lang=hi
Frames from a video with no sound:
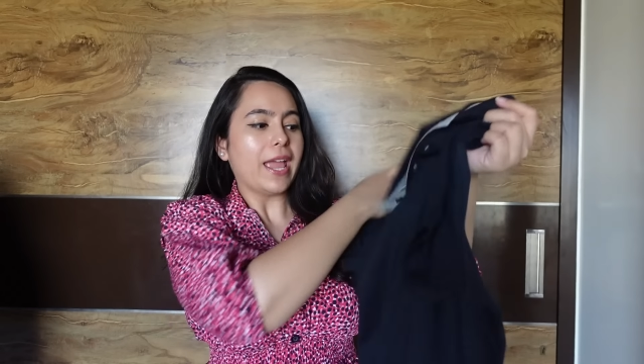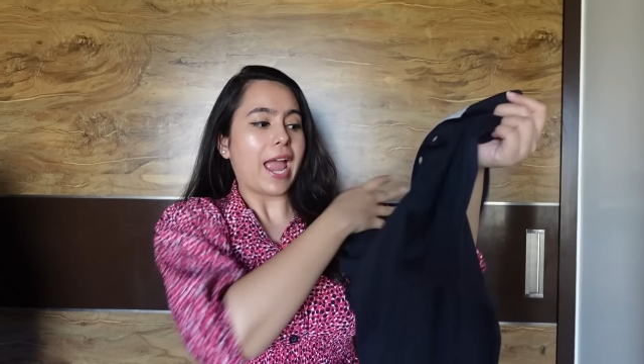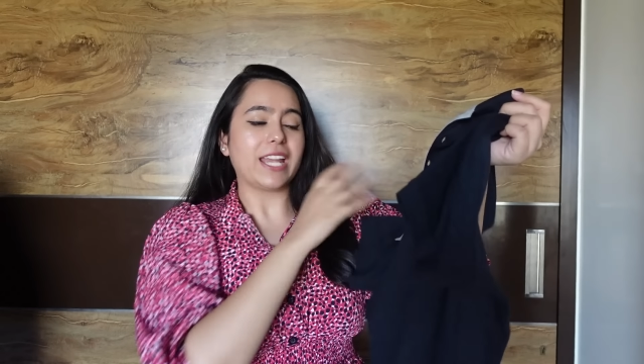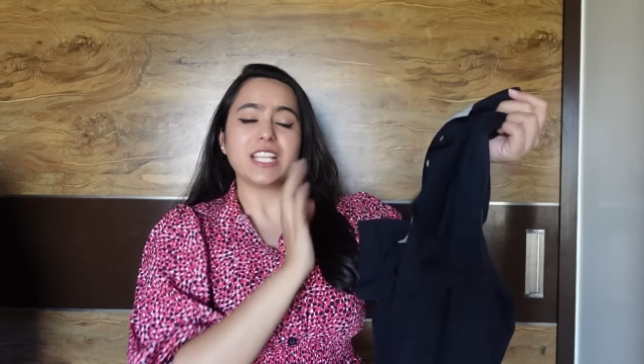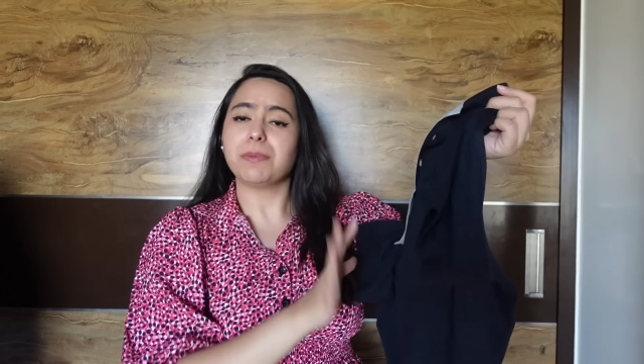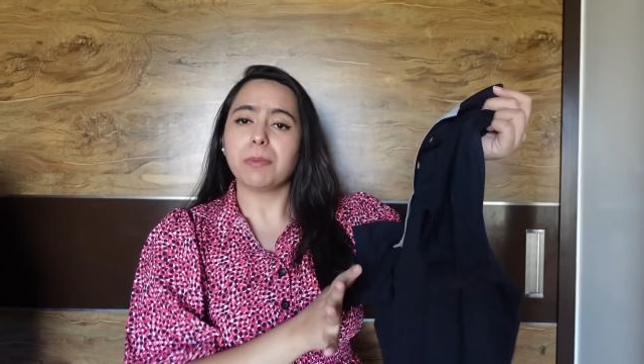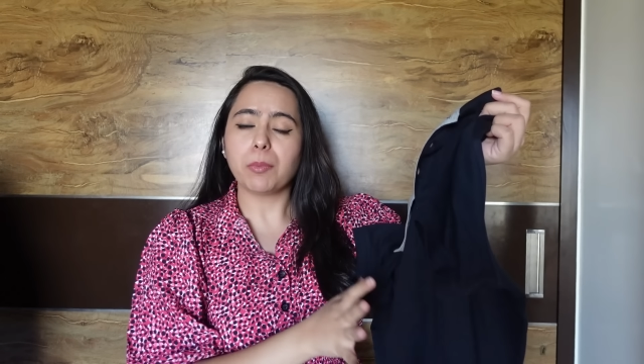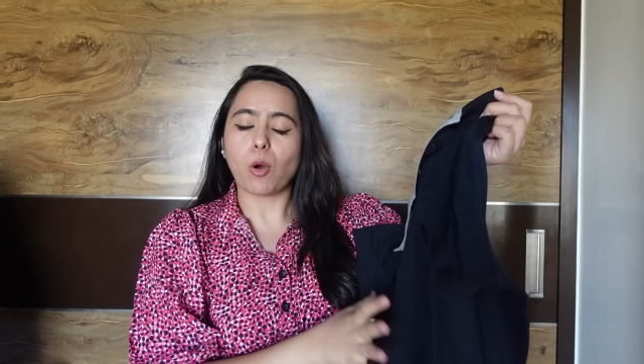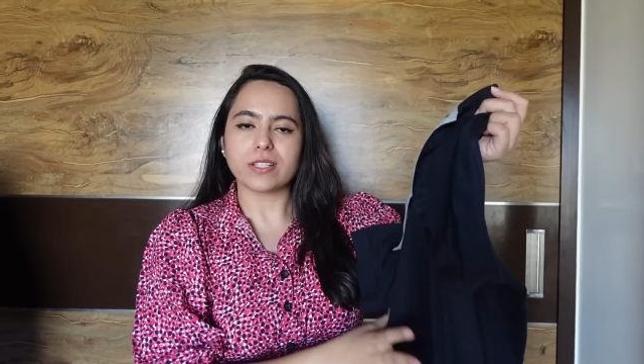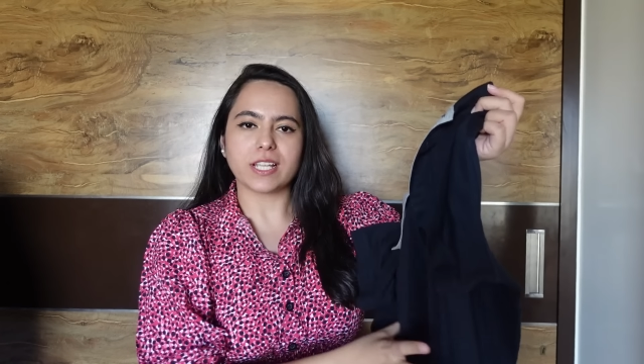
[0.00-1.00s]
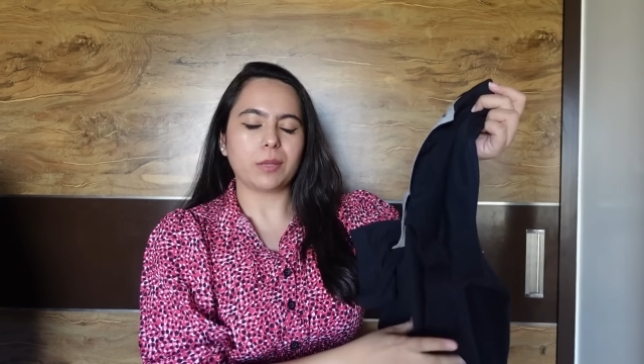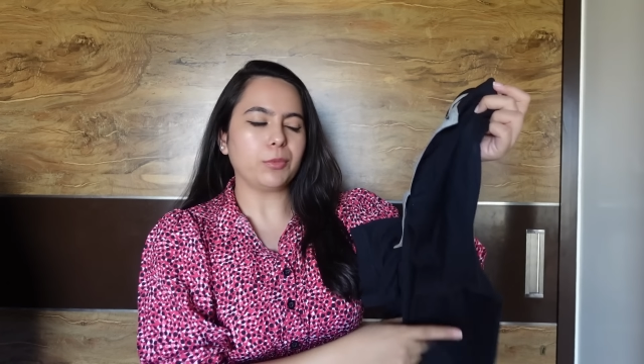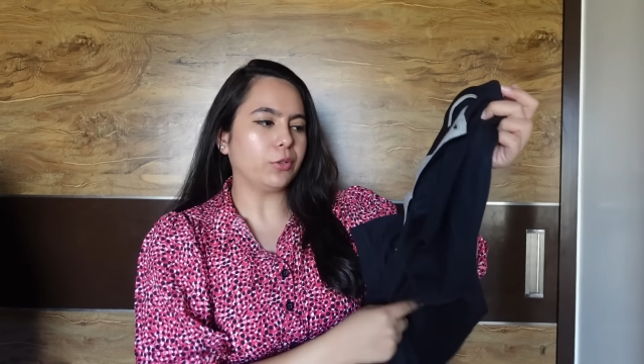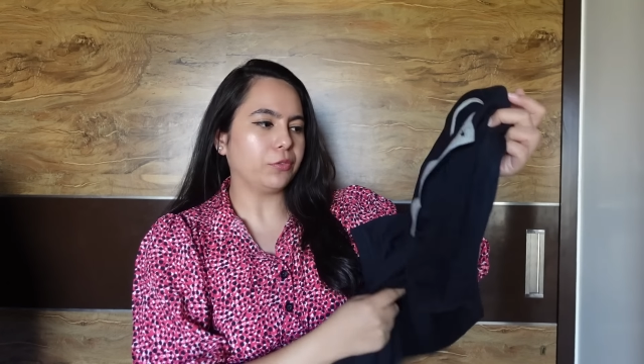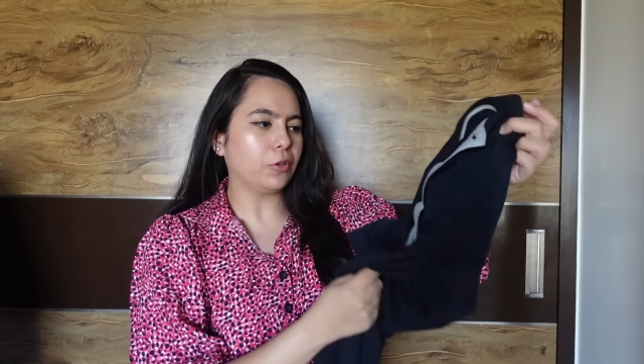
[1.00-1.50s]
एंड इसमें भी बहुत सारे
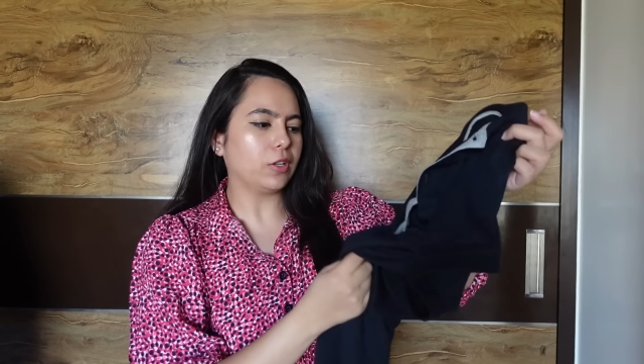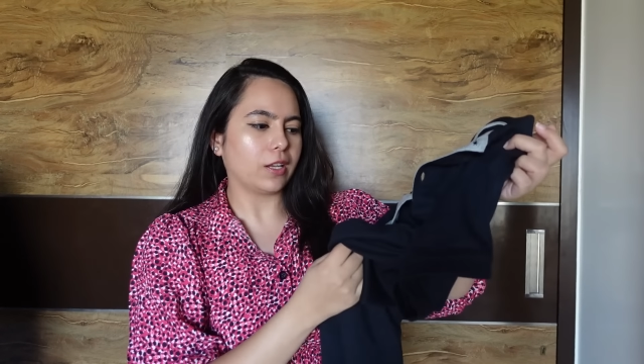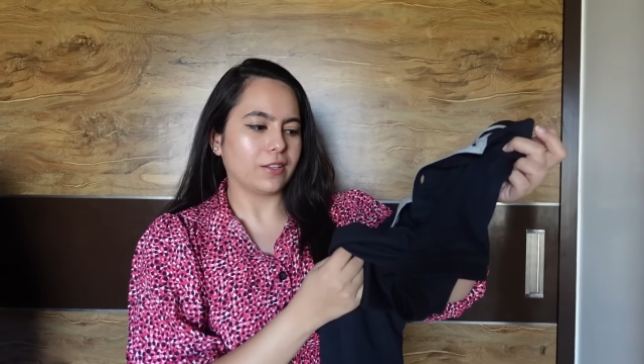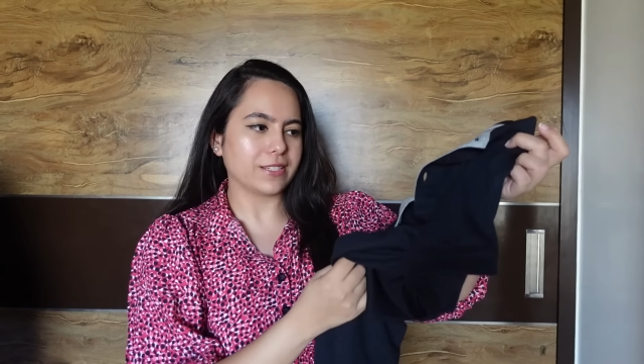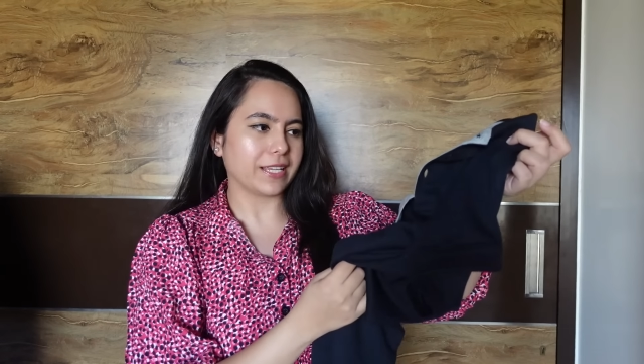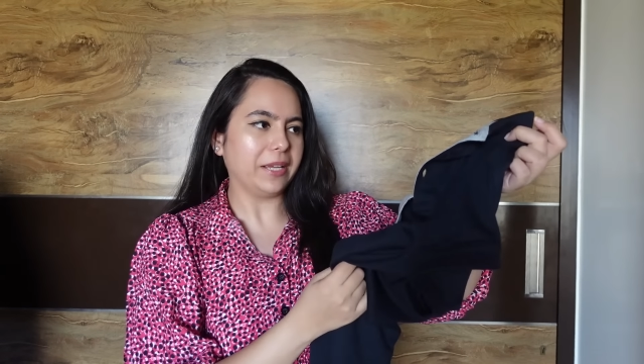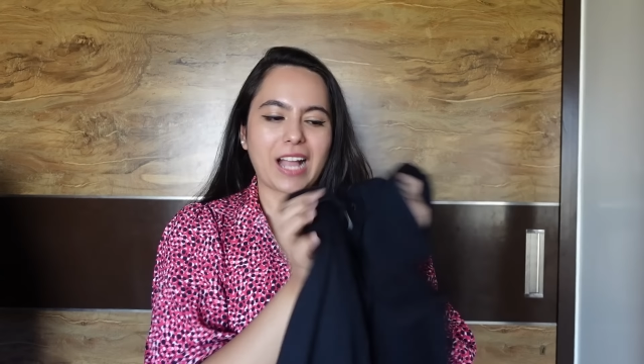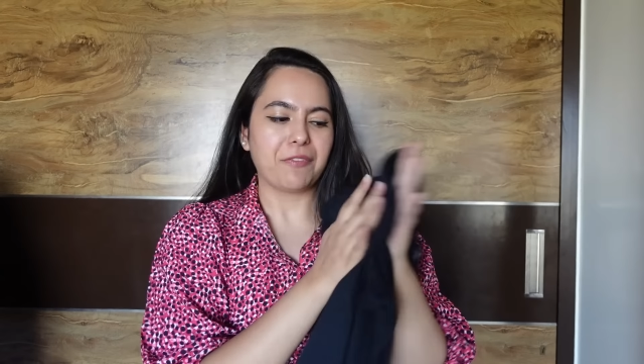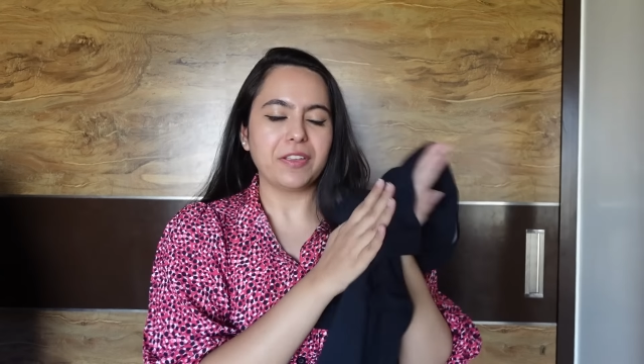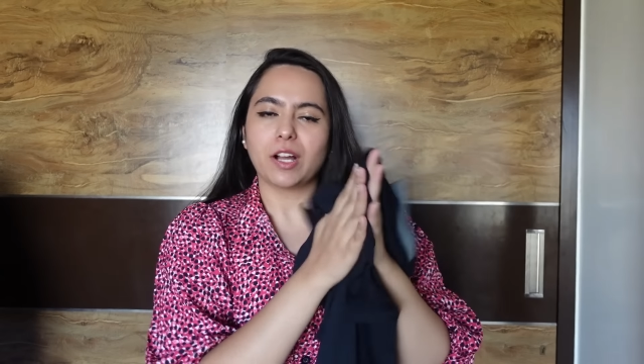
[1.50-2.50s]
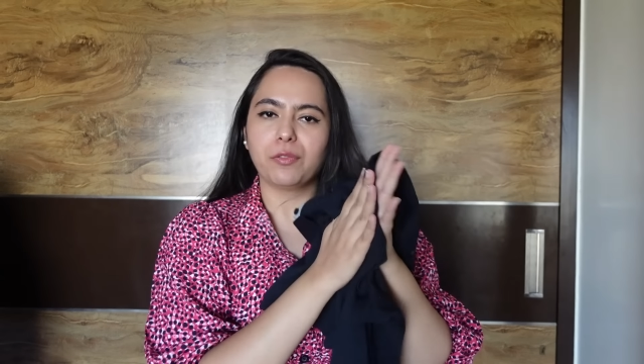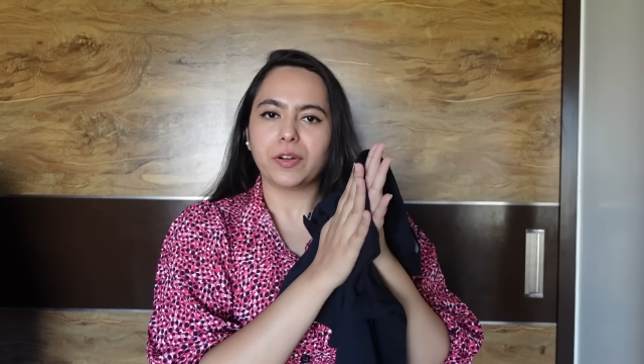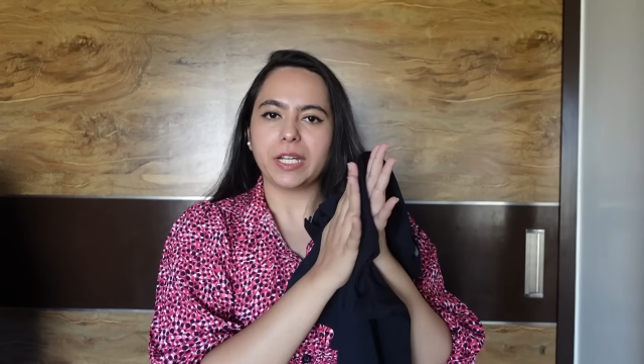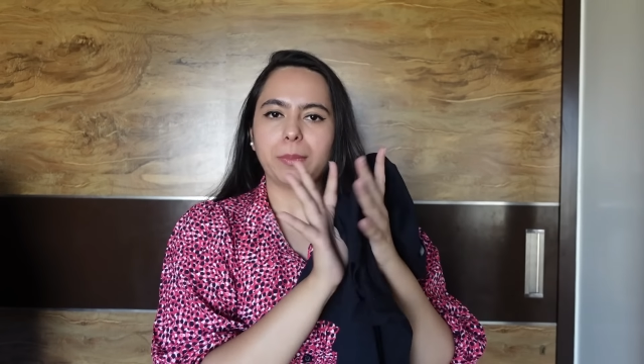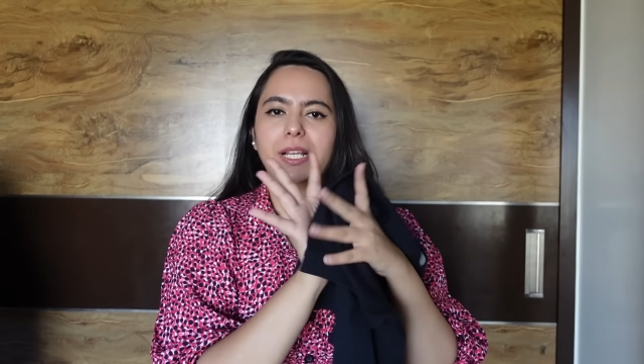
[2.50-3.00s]
ब्यूटीफुल कलर्स है काफ़ी
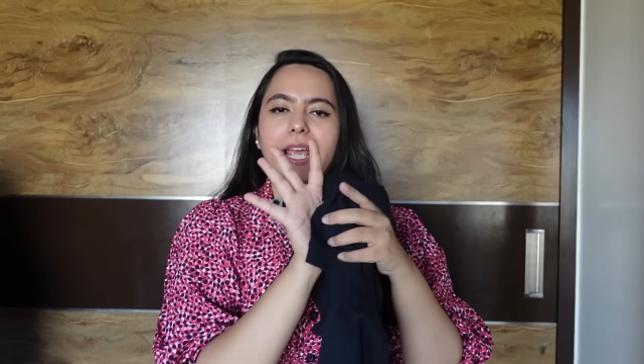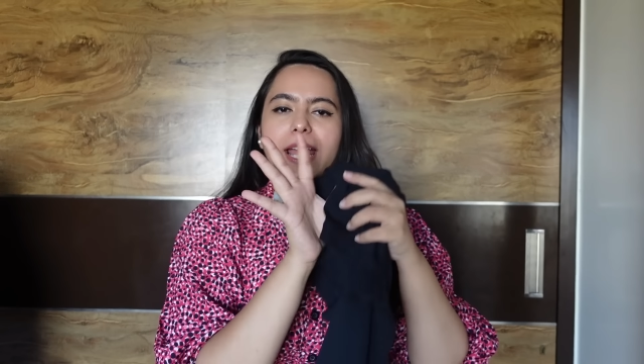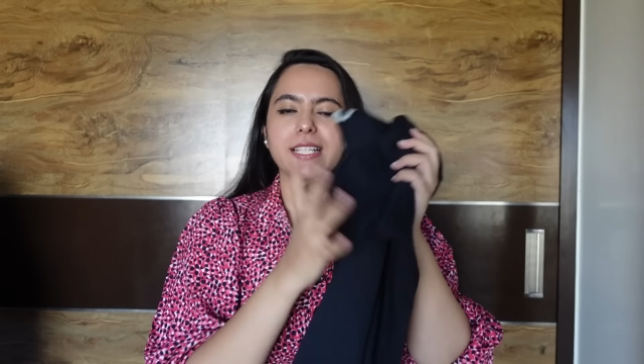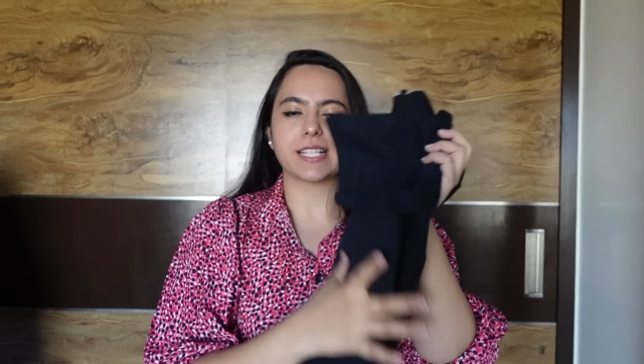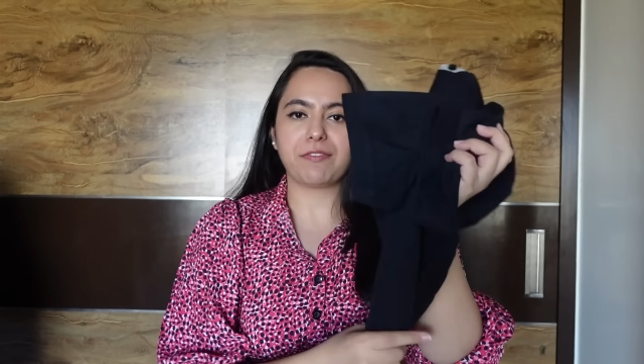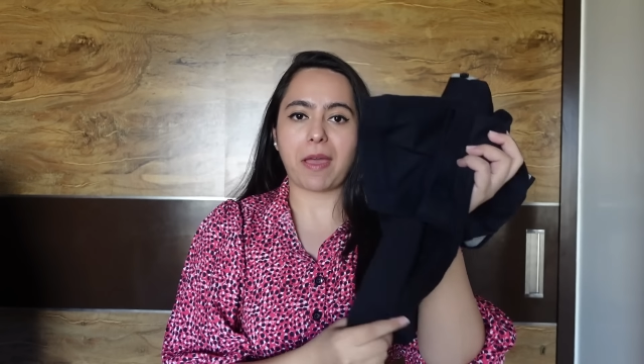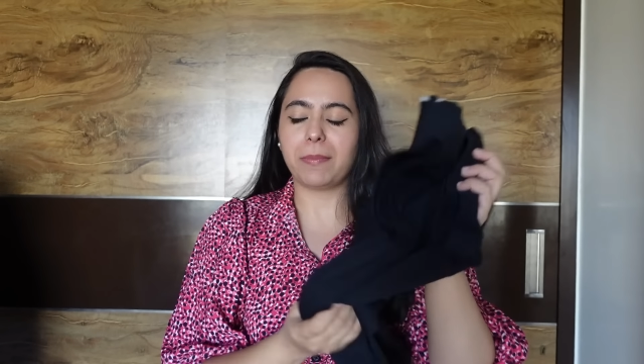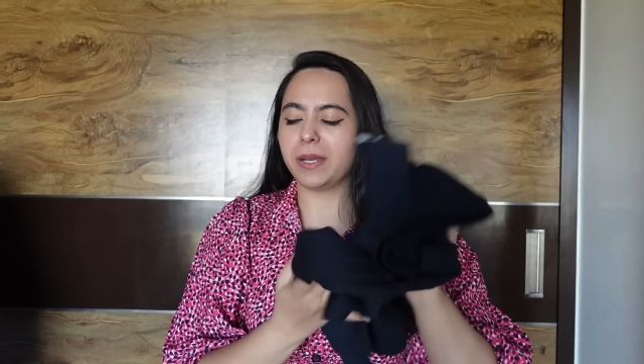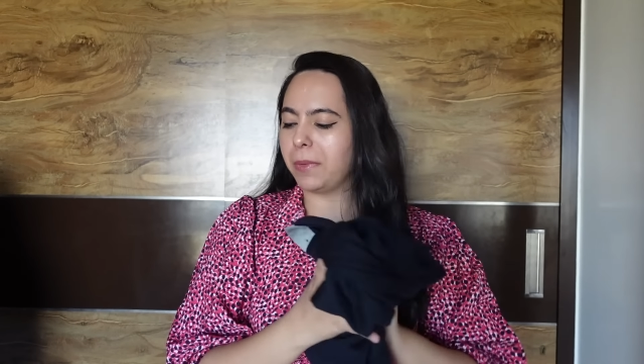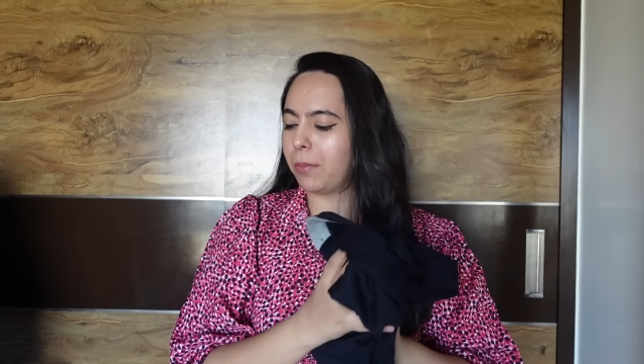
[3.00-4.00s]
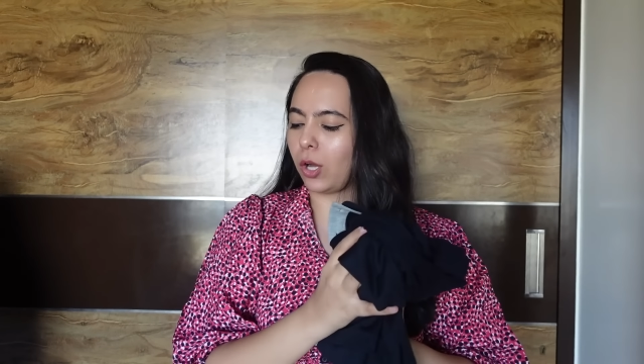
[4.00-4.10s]
कंफर्टेबल है एंड इसका फैब्रिक भी